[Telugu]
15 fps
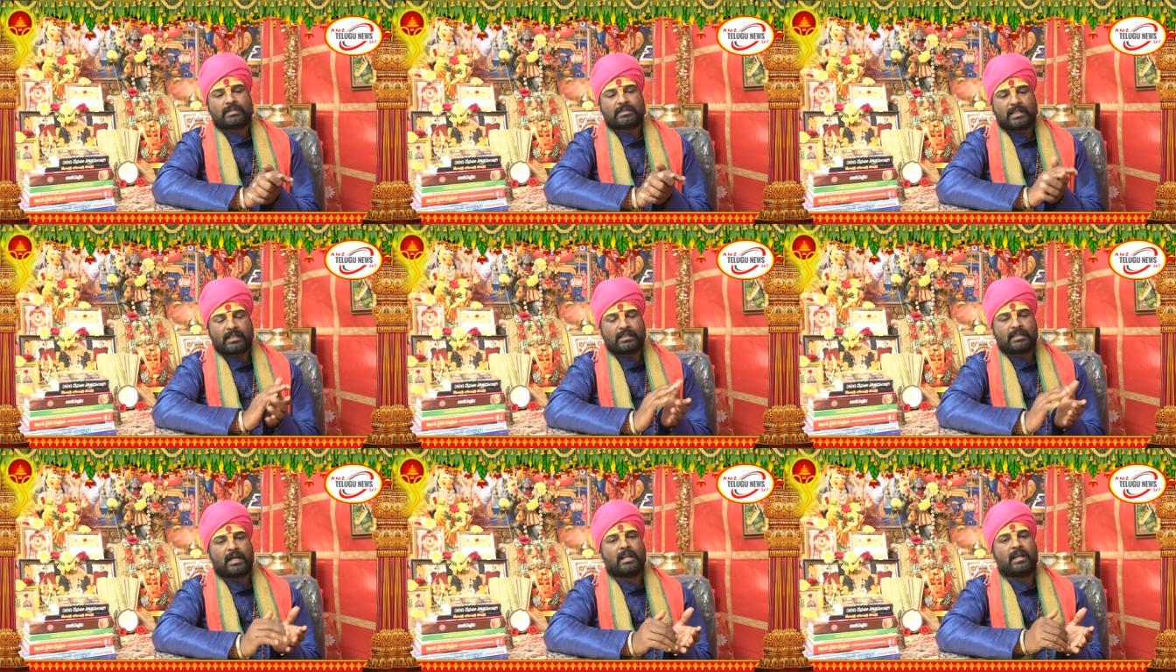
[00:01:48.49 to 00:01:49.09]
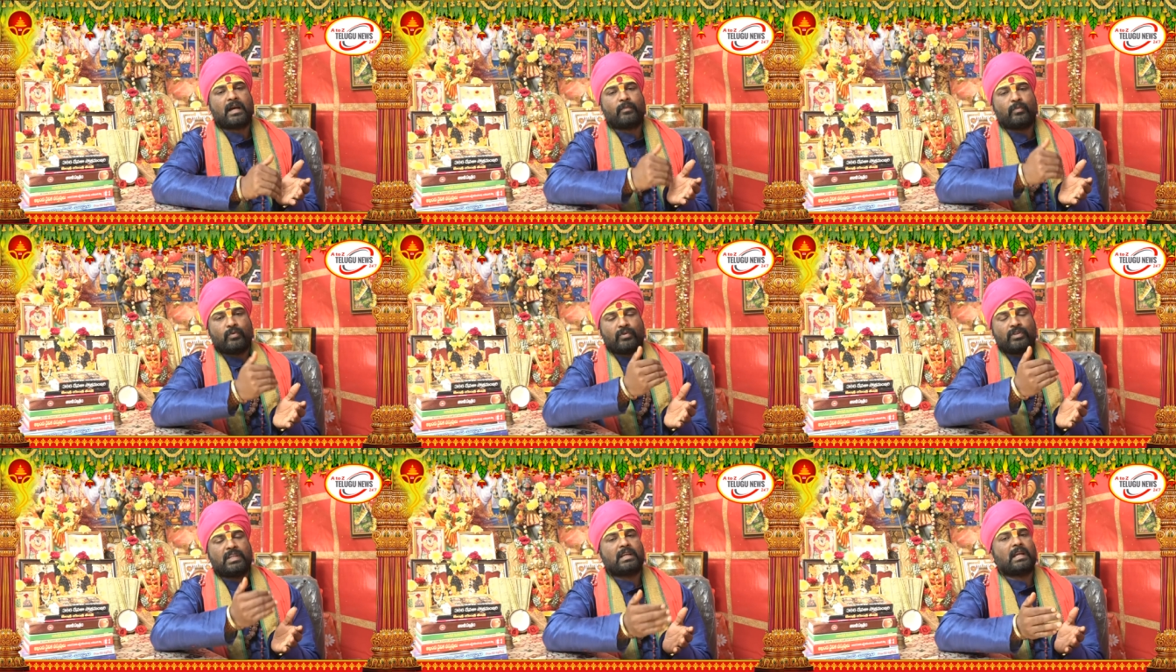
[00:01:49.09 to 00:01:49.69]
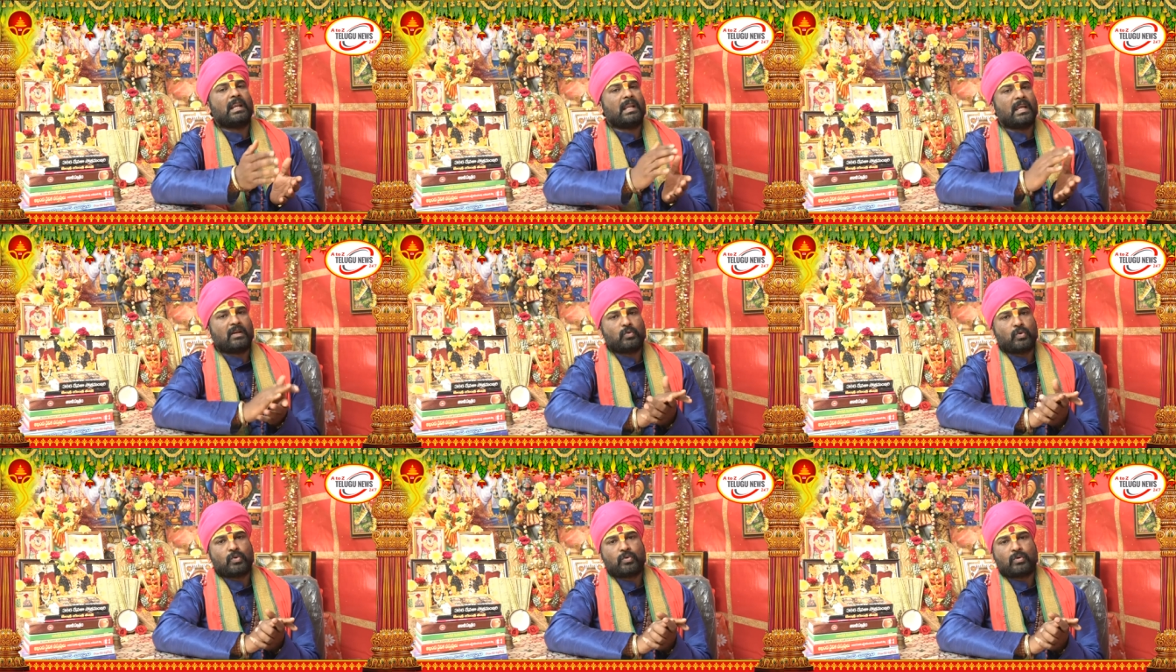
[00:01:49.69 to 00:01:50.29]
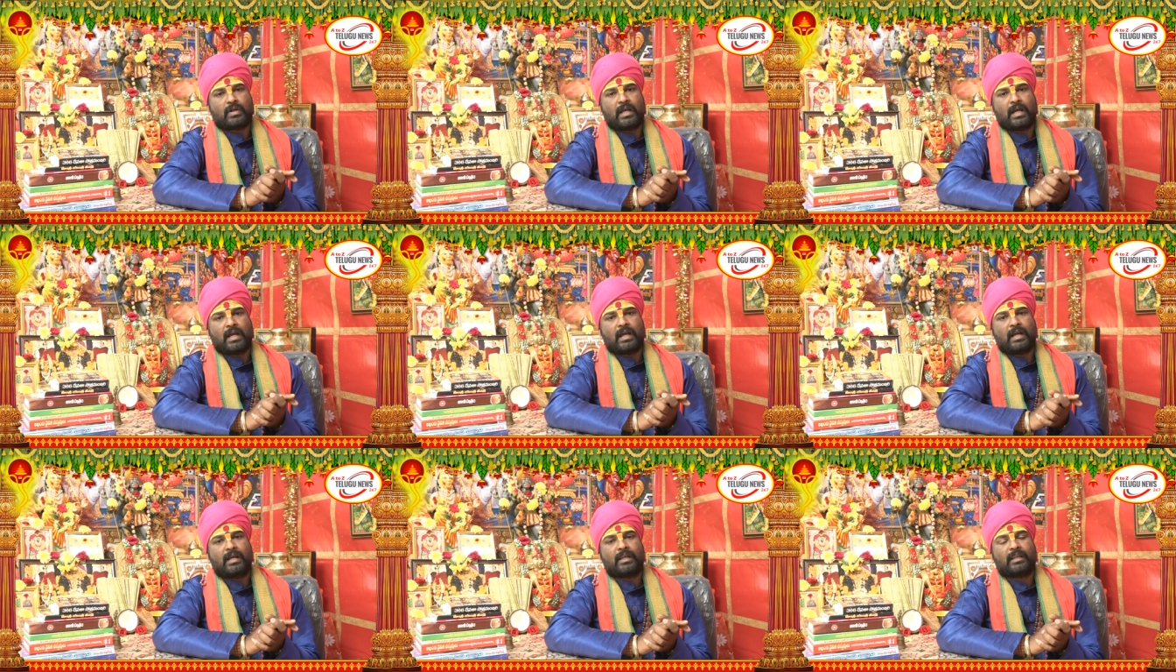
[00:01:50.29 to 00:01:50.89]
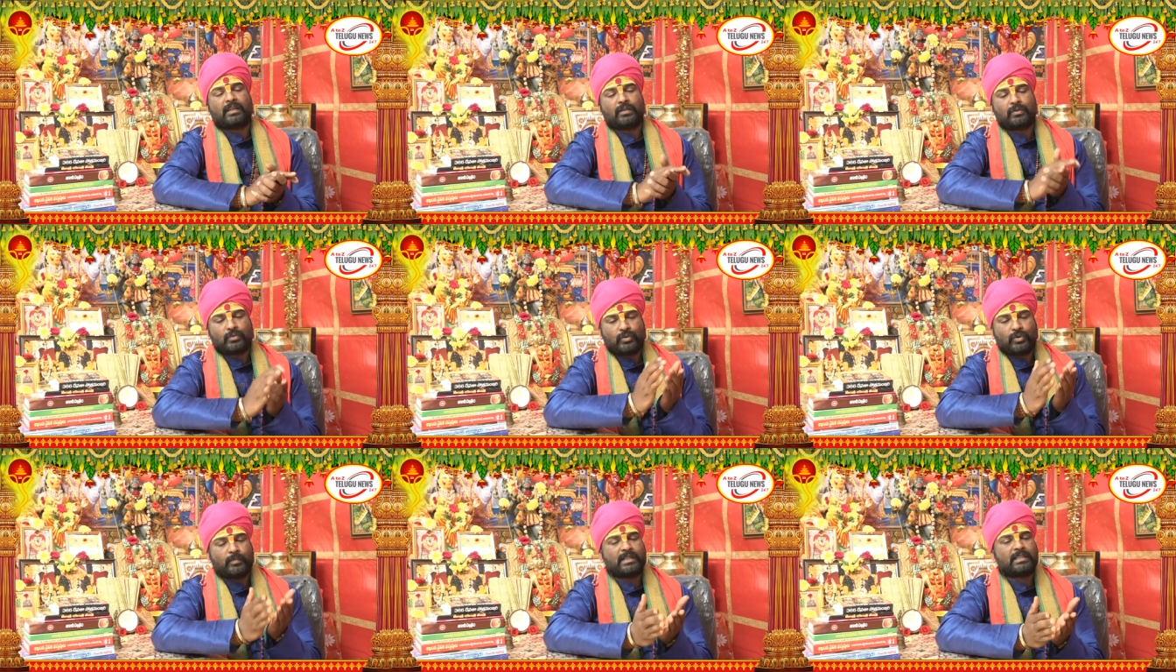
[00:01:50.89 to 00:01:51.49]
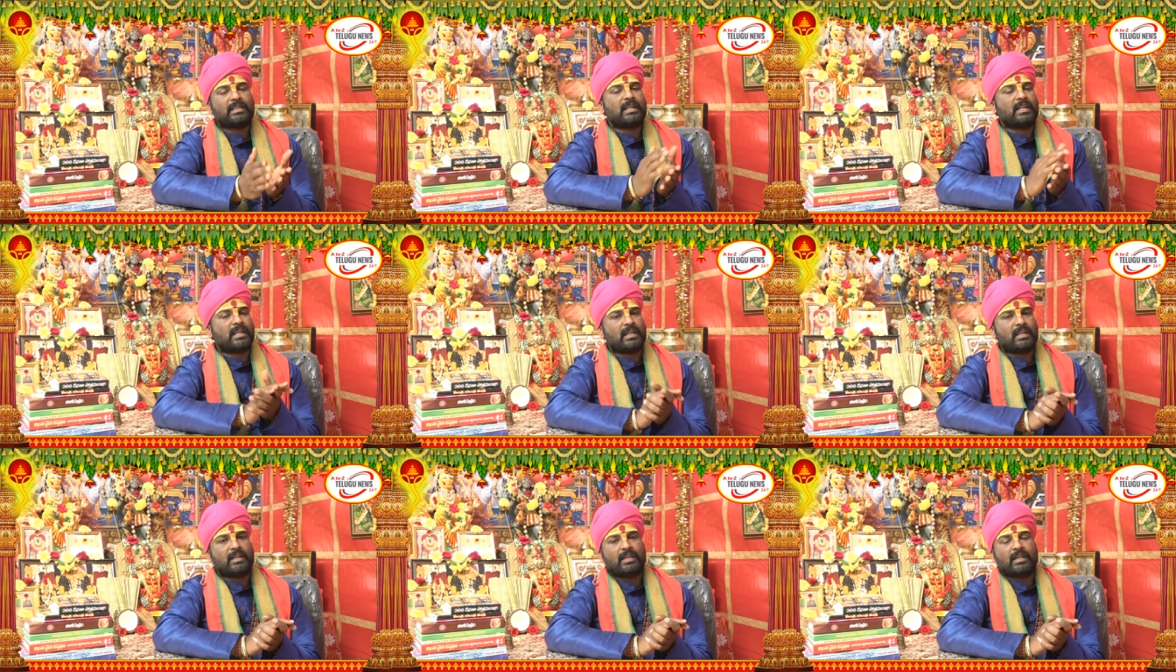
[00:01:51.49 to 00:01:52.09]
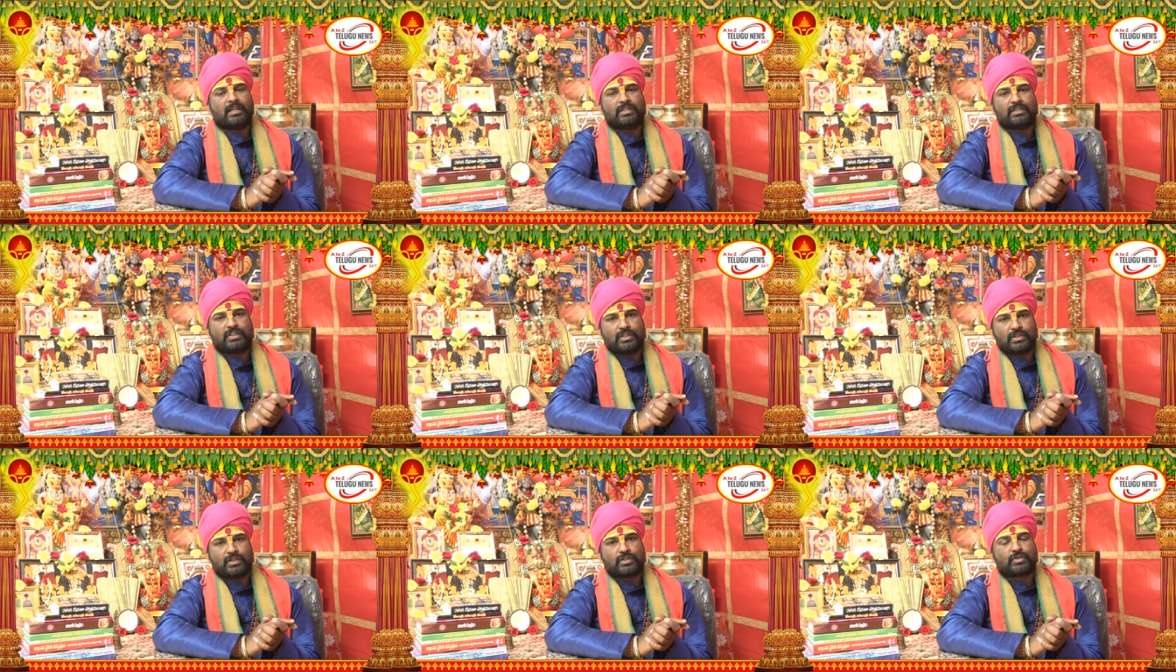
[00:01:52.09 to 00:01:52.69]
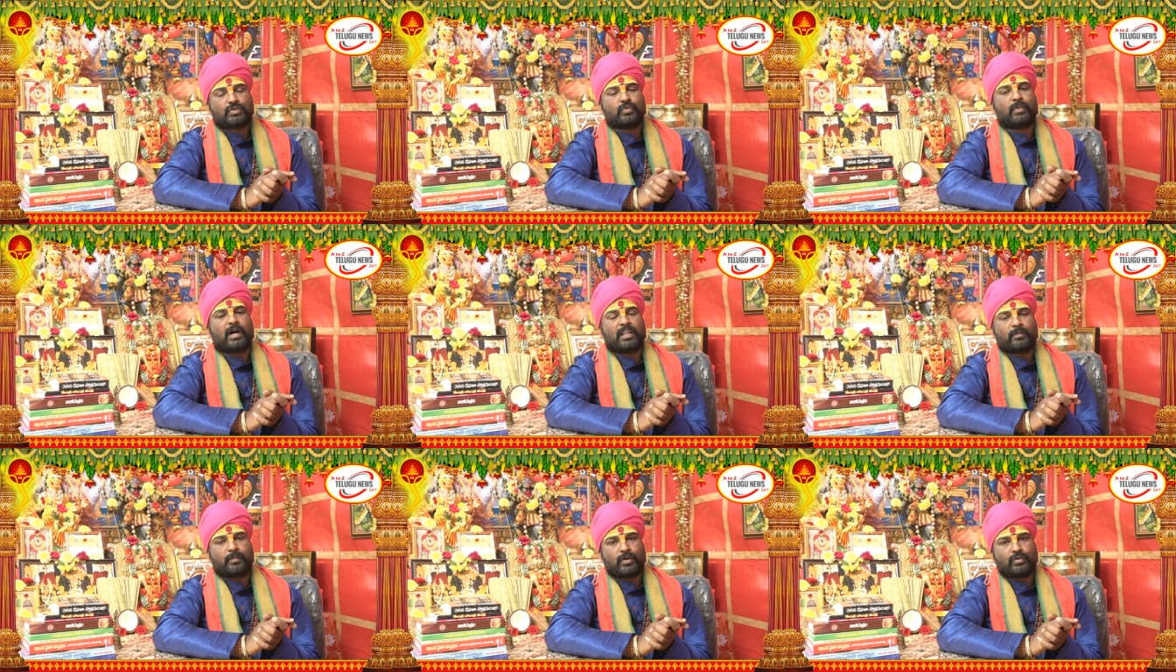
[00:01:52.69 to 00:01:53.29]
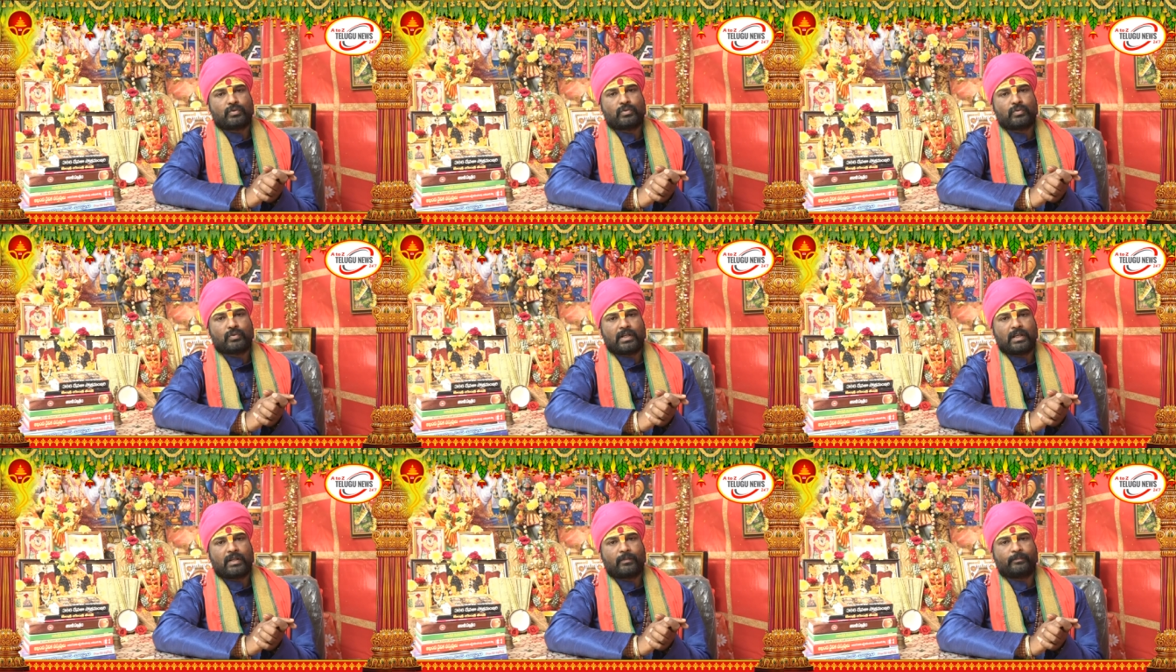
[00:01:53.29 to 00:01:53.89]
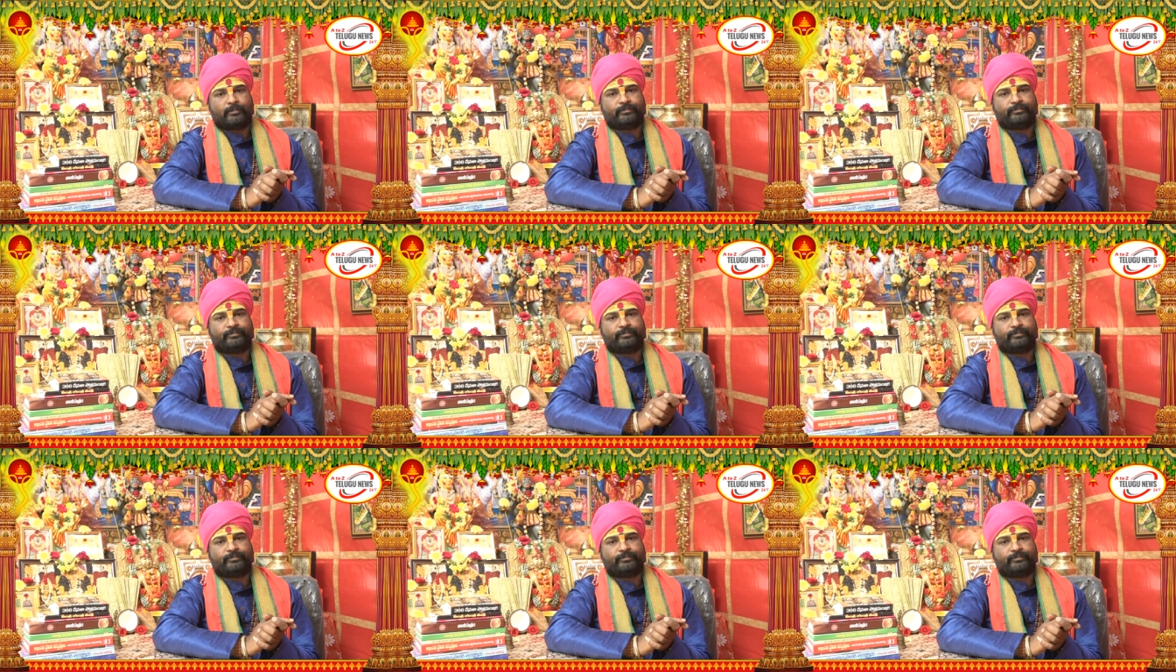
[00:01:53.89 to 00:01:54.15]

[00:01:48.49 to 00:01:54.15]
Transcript: సంతాన అభివృద్ధిగా లేకోకుండా ఎంతోమంది చింతిస్తూ బాధపడుతూ ఉన్నారు